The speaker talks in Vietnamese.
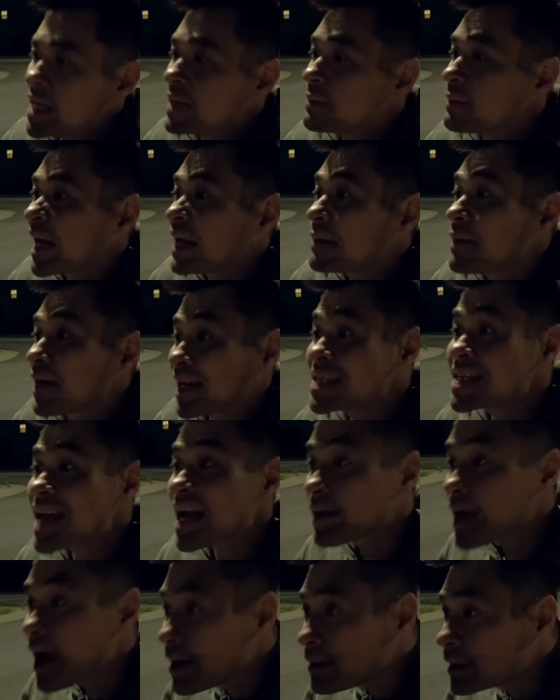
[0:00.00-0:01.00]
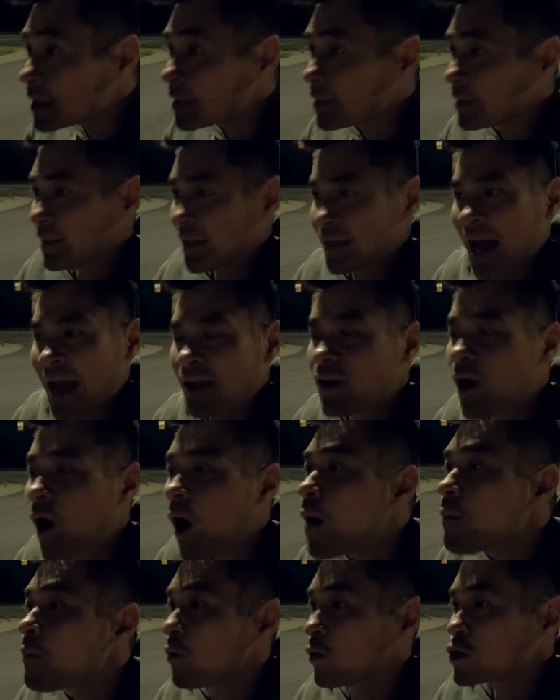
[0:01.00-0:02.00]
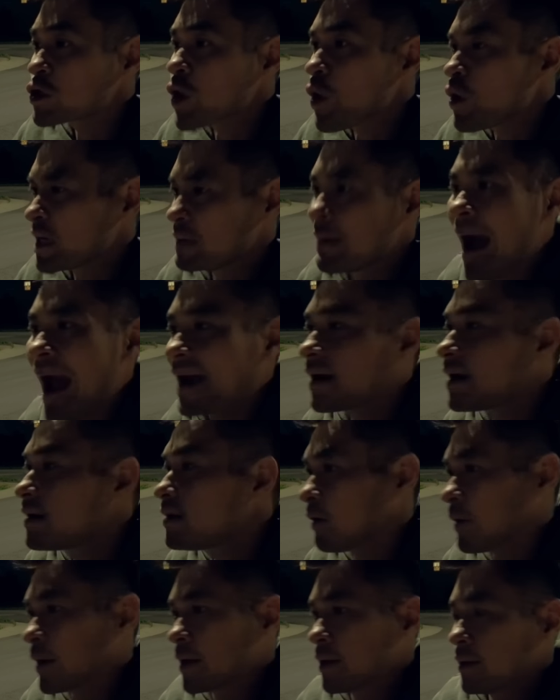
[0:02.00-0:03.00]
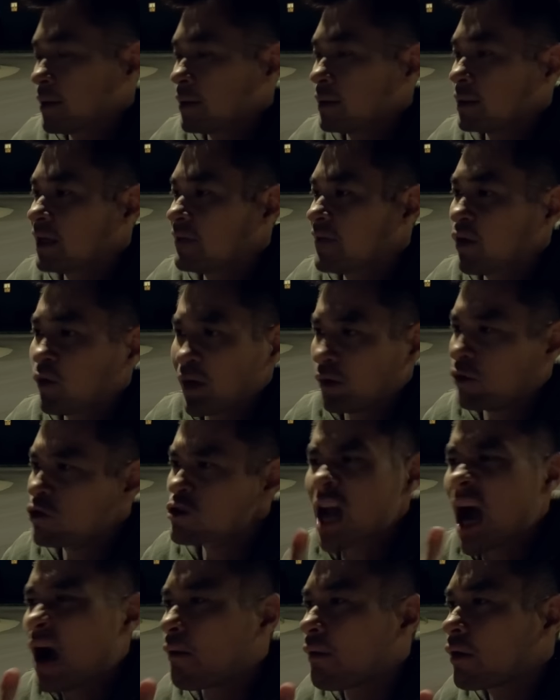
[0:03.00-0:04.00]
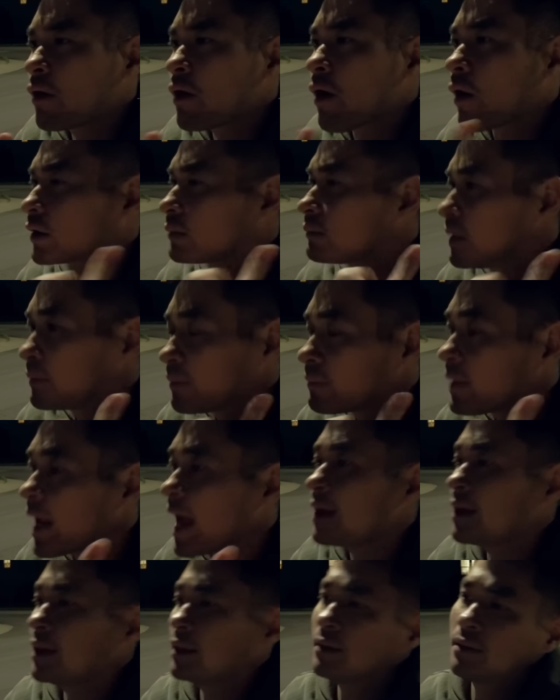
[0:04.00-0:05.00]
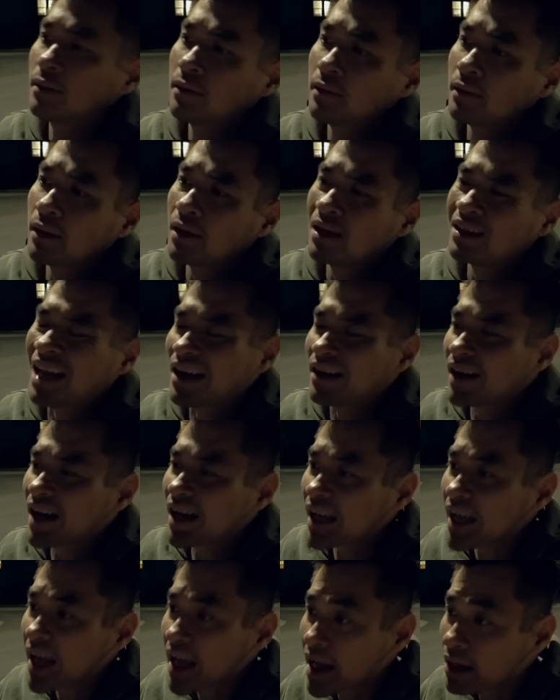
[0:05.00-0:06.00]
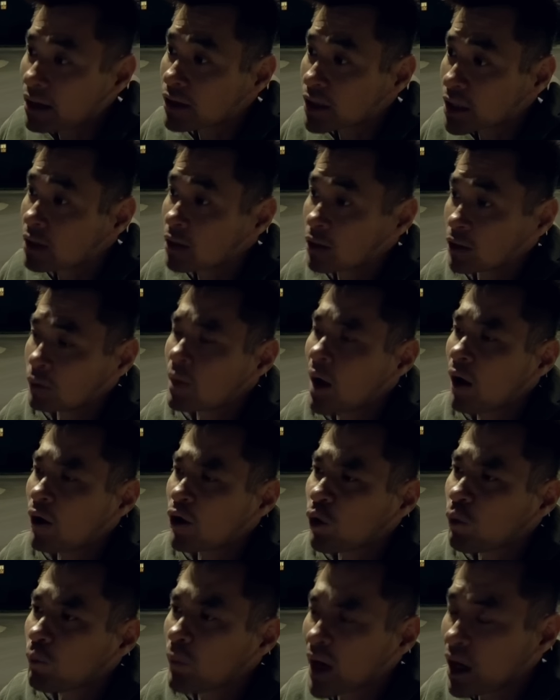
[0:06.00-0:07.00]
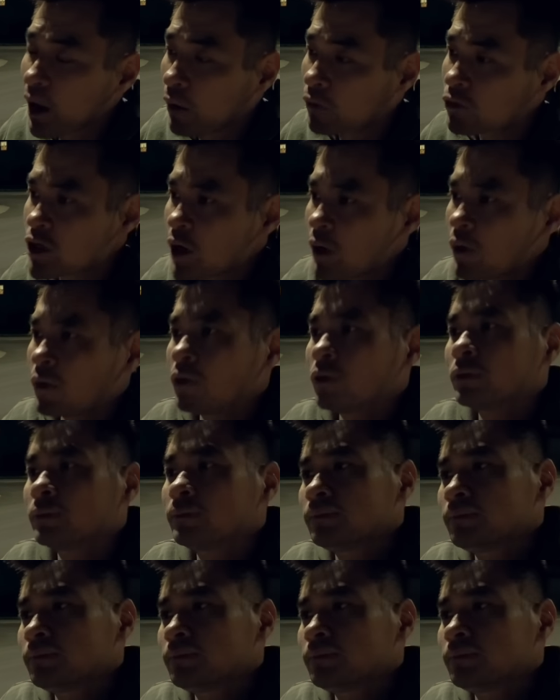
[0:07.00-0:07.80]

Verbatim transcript: Nhưng mà khi mà cảnh sát đến á, là đã có một số người bạn đến rồi. Tại vì cô này có sợ quá, cô gọi tùm lum la hết. Thành ra cái hiện trường lúc đó nó cũng bị lộn xộn luôn.